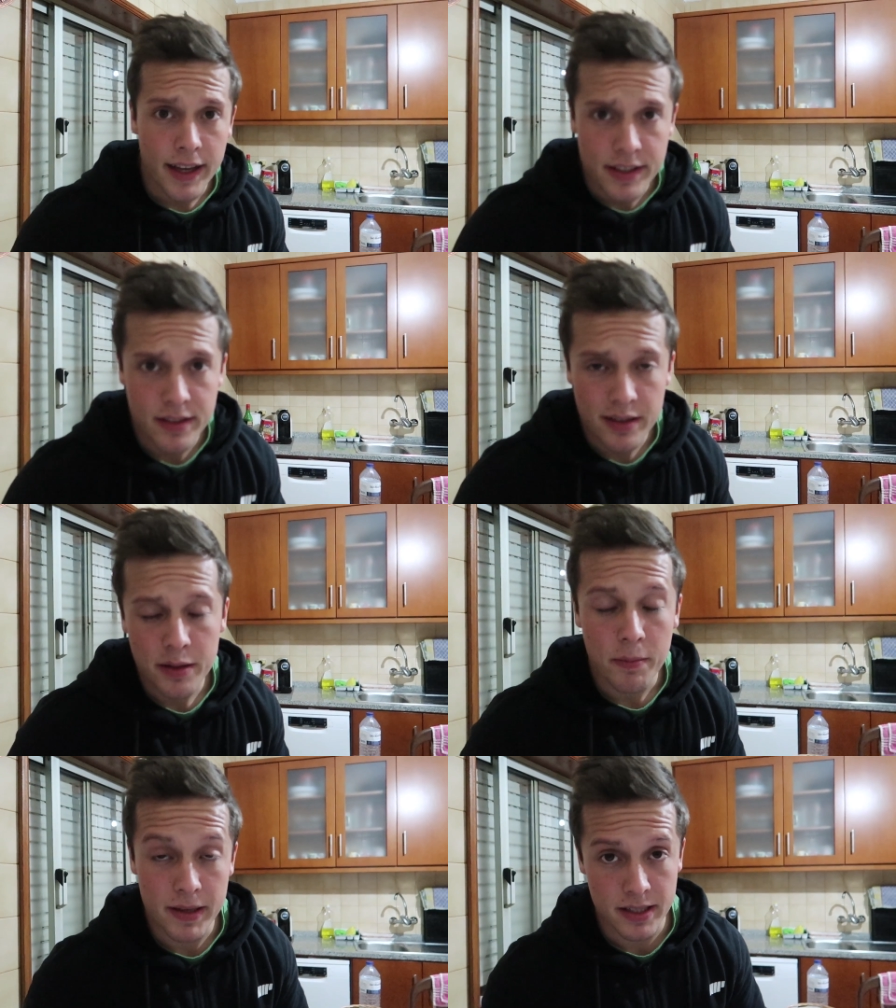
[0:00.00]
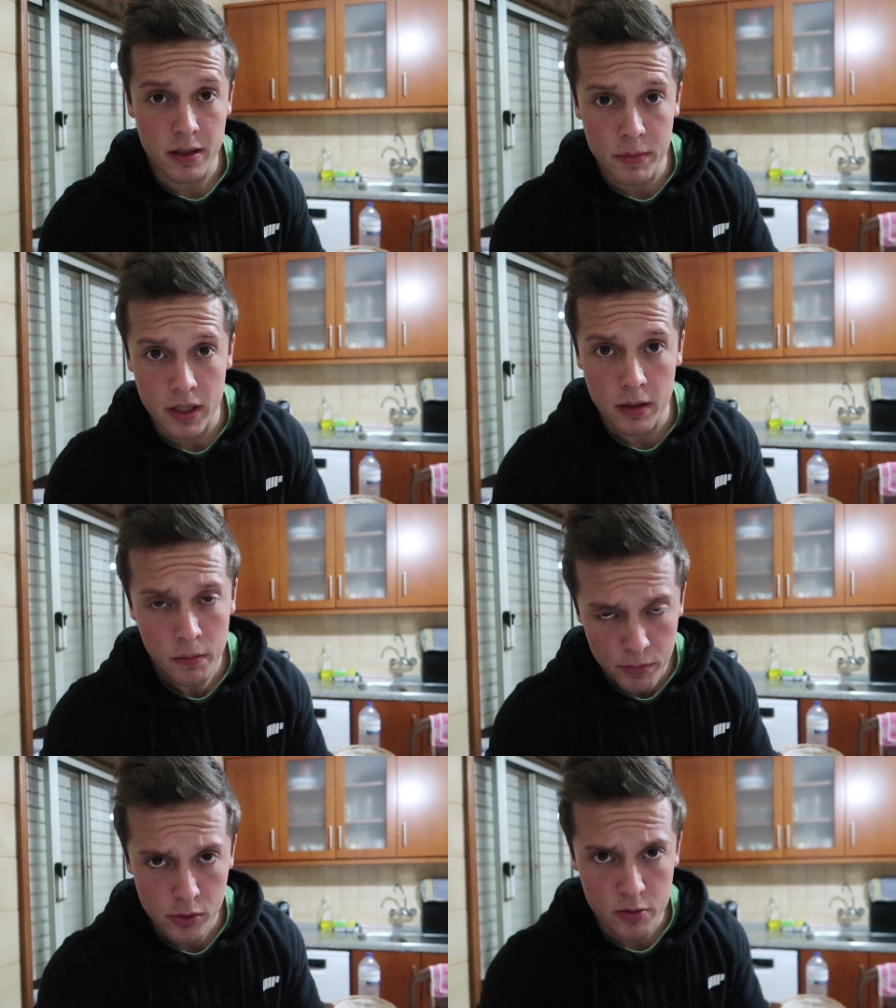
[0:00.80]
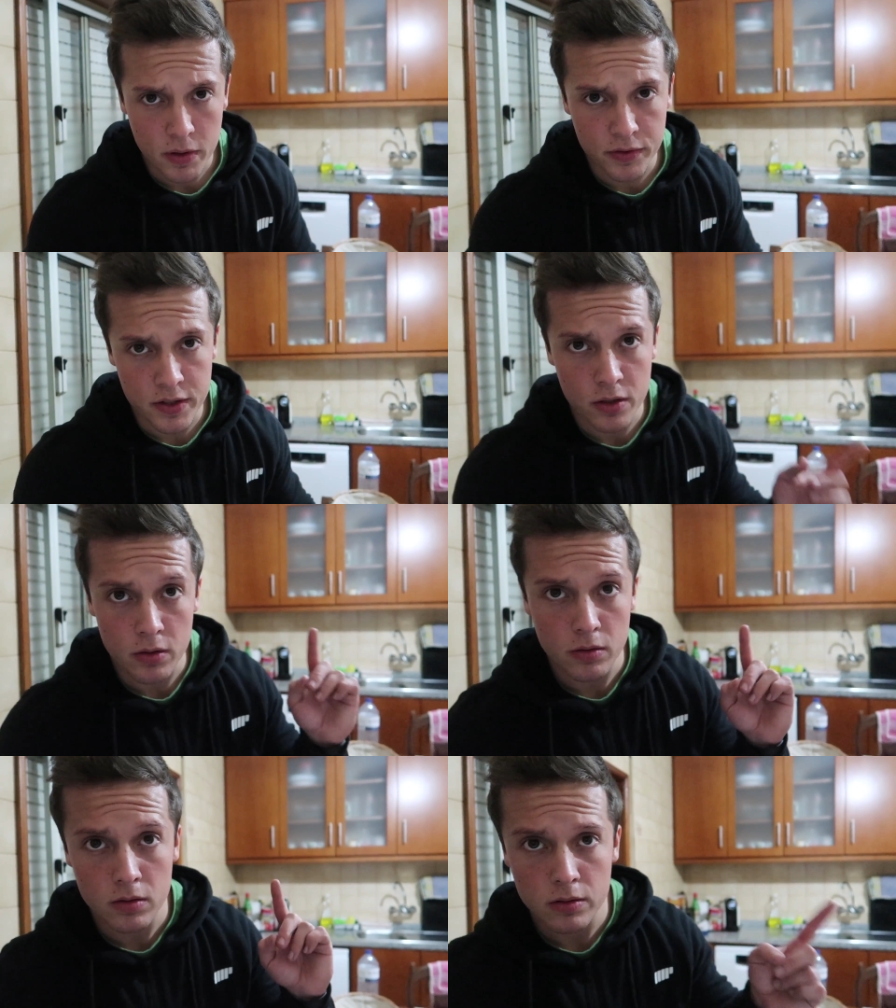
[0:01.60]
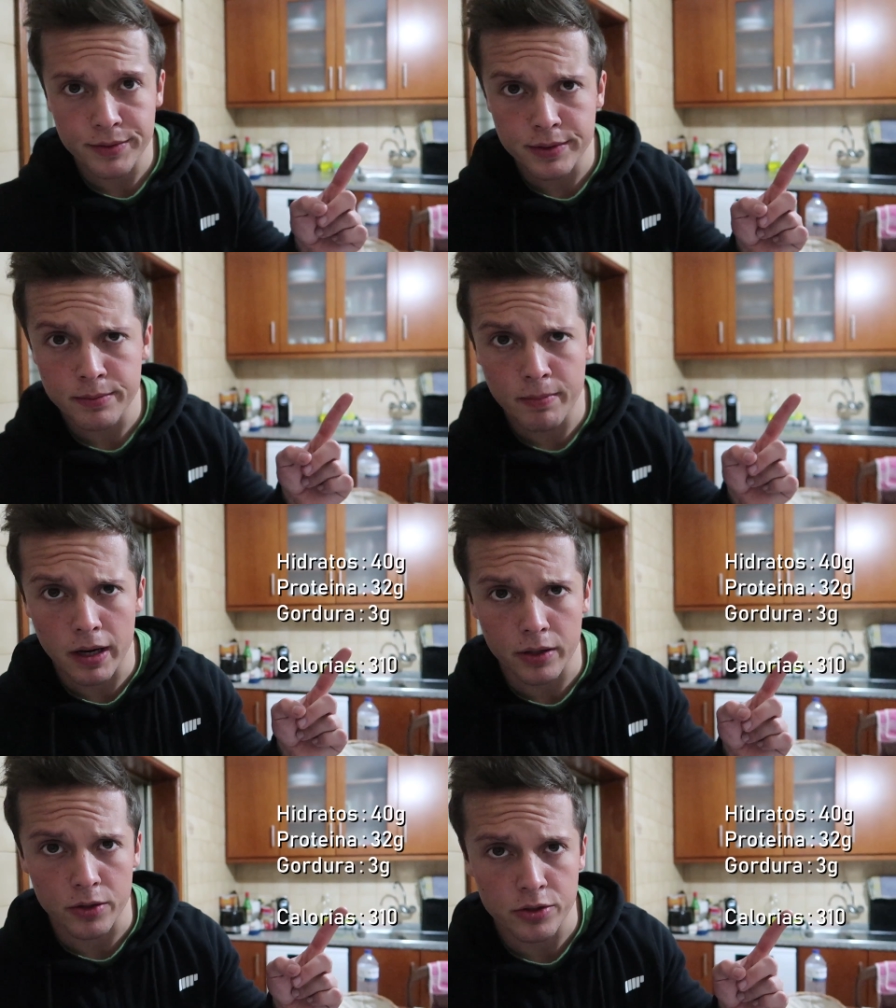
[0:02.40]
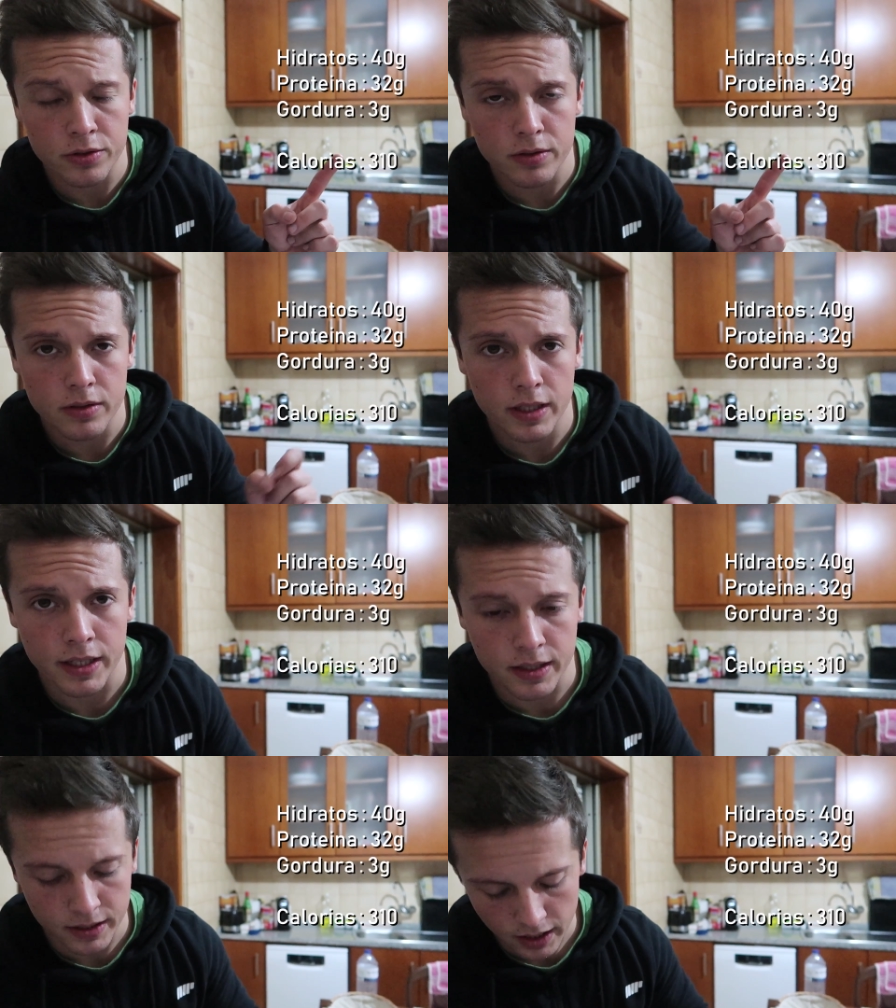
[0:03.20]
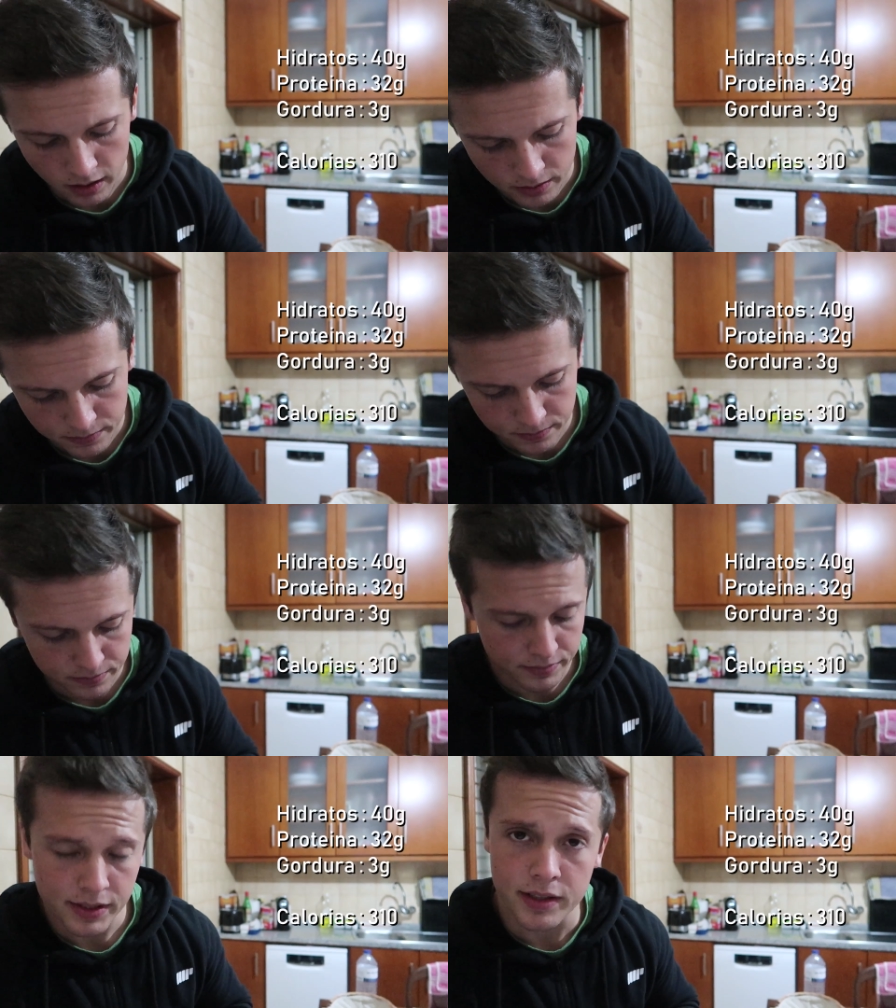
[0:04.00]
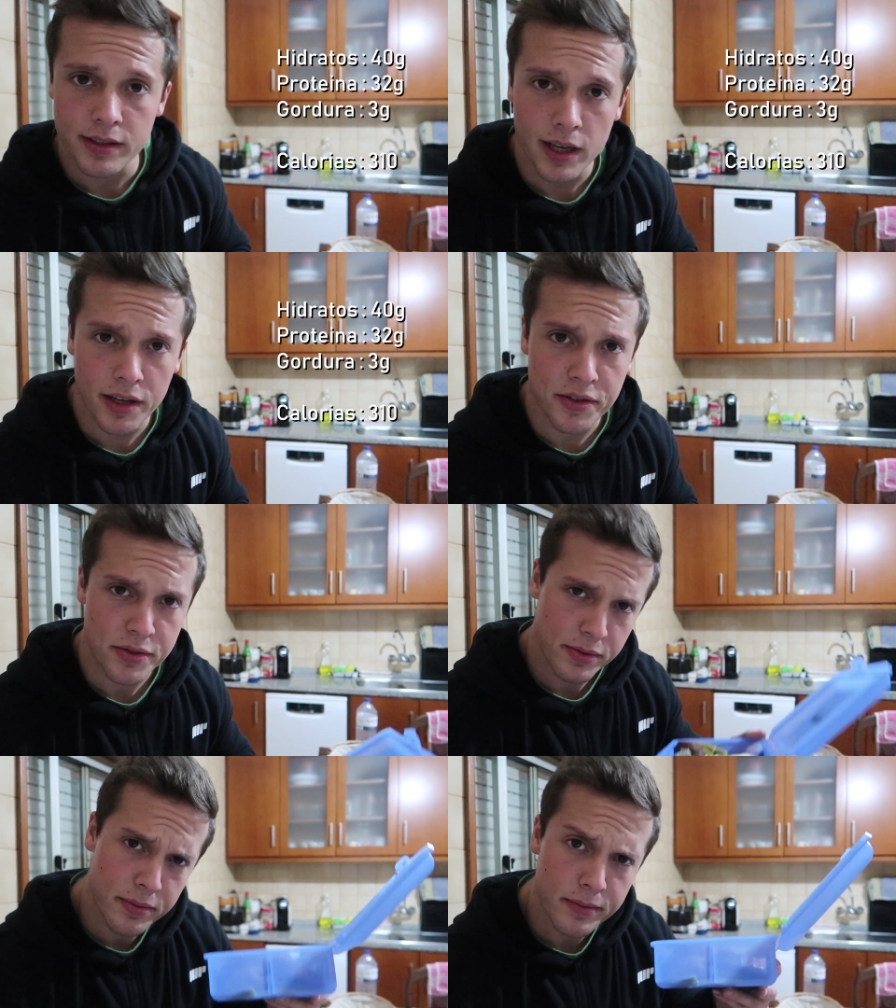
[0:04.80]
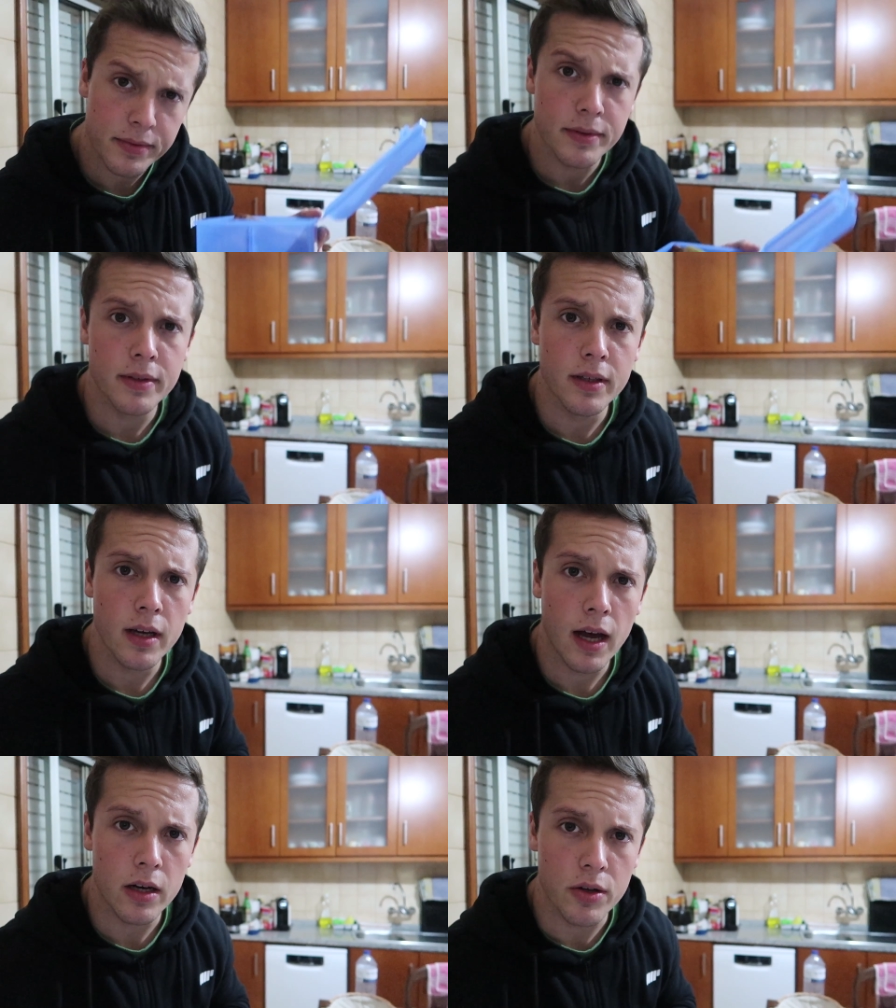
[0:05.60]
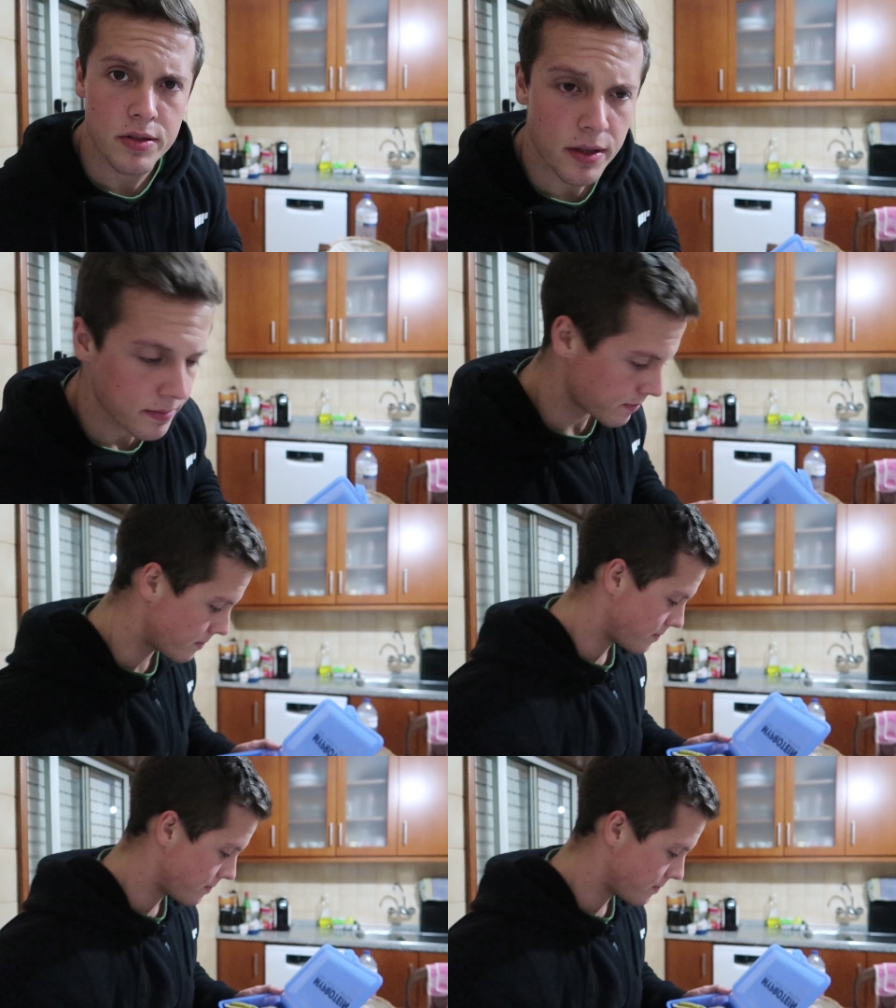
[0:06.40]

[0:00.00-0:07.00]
Esta vai ser a minha penúltima refeição. Macros aqui na tela. E é isso. A nossa.